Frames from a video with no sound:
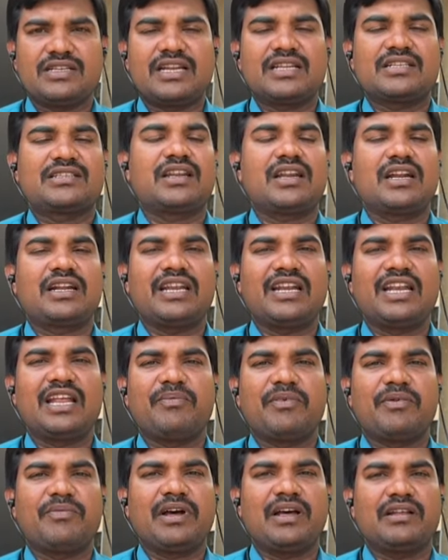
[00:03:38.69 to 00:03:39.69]
జనసేన
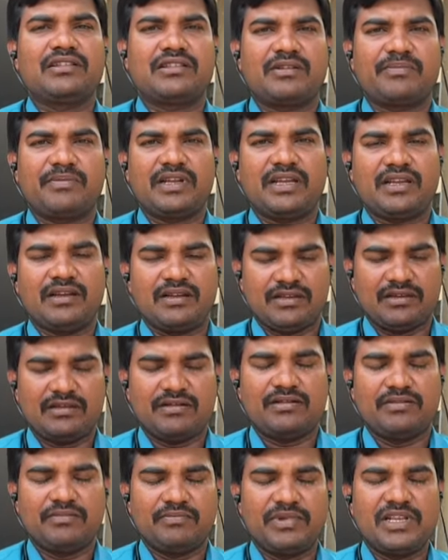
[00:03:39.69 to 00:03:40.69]
టీడీపీ మాత్రమే
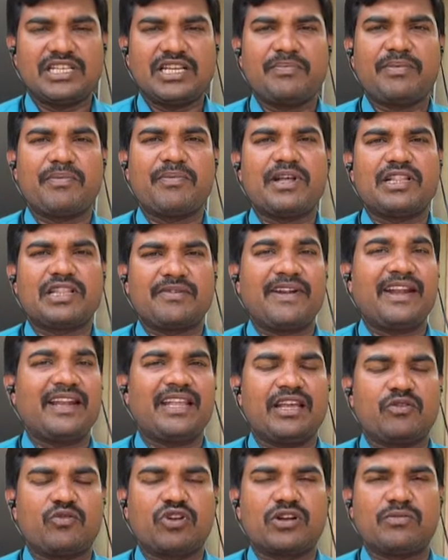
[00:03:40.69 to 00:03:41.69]
బీజేపీ మాత్రం
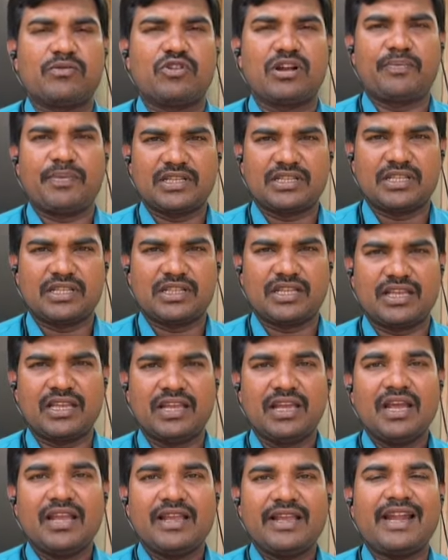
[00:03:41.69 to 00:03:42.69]
ఎన్డీఏ కూటమిలో ఉన్న
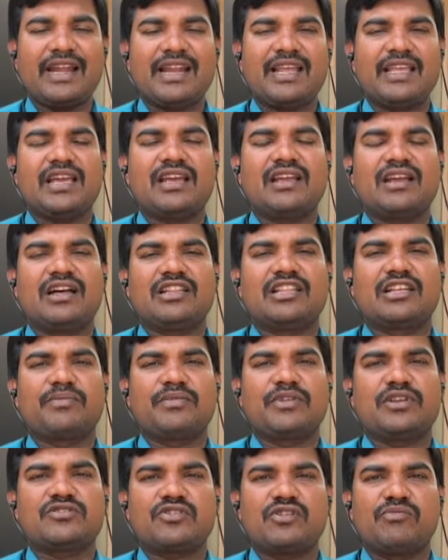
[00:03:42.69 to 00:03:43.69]
పరిస్థితి ఎన్డీఏకి
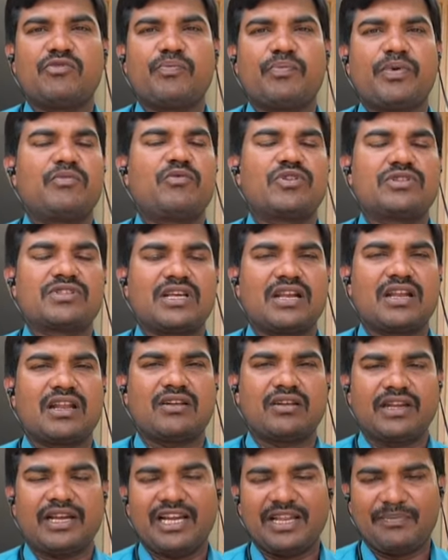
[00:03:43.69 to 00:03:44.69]
ఆంధ్రప్రదేశ్లో ముప్పై మూడు
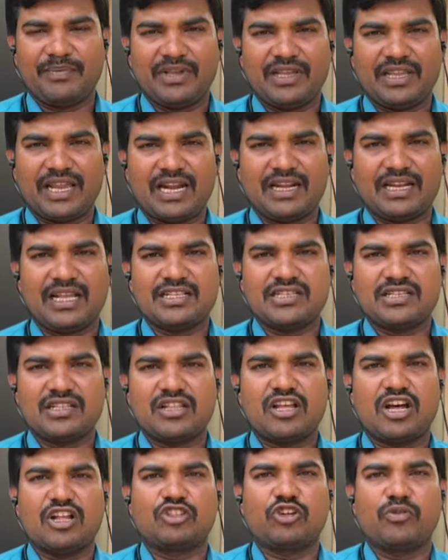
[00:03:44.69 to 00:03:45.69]
స్థానాలు టీడీపీ
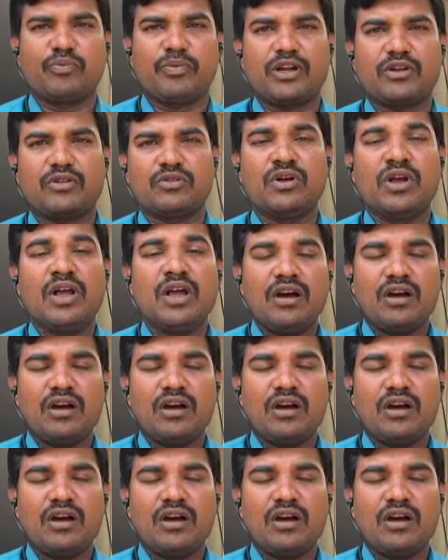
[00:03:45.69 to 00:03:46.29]
కేటాయించింది దాంతోపాటు